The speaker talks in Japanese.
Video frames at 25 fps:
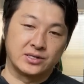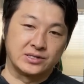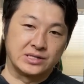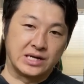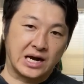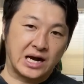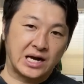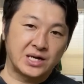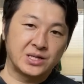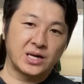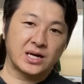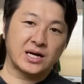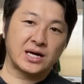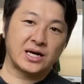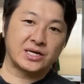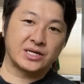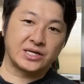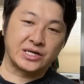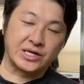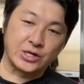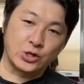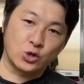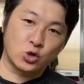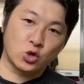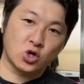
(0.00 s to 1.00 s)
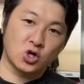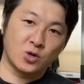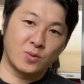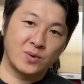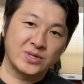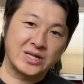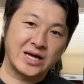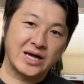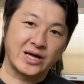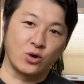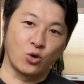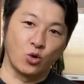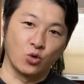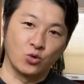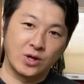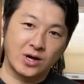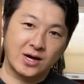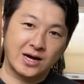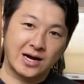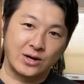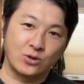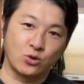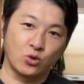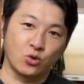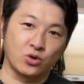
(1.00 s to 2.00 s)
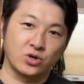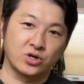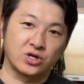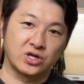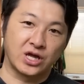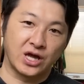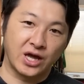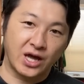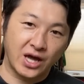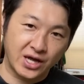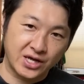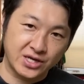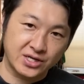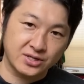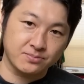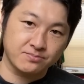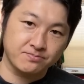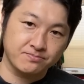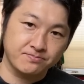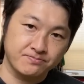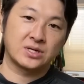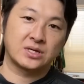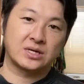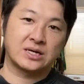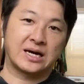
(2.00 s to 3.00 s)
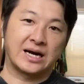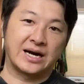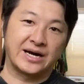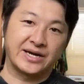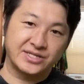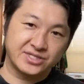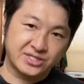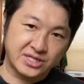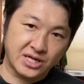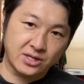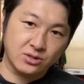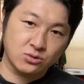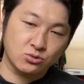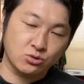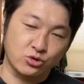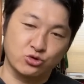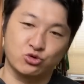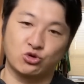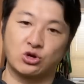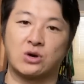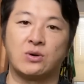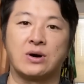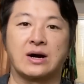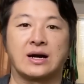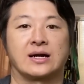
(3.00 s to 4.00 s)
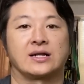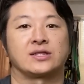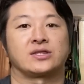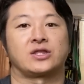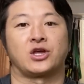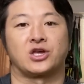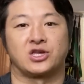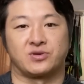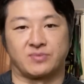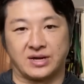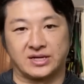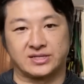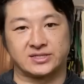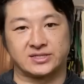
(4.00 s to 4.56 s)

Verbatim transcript: なかなか引っ込まないお腹の原因、改善というのが分かっていきま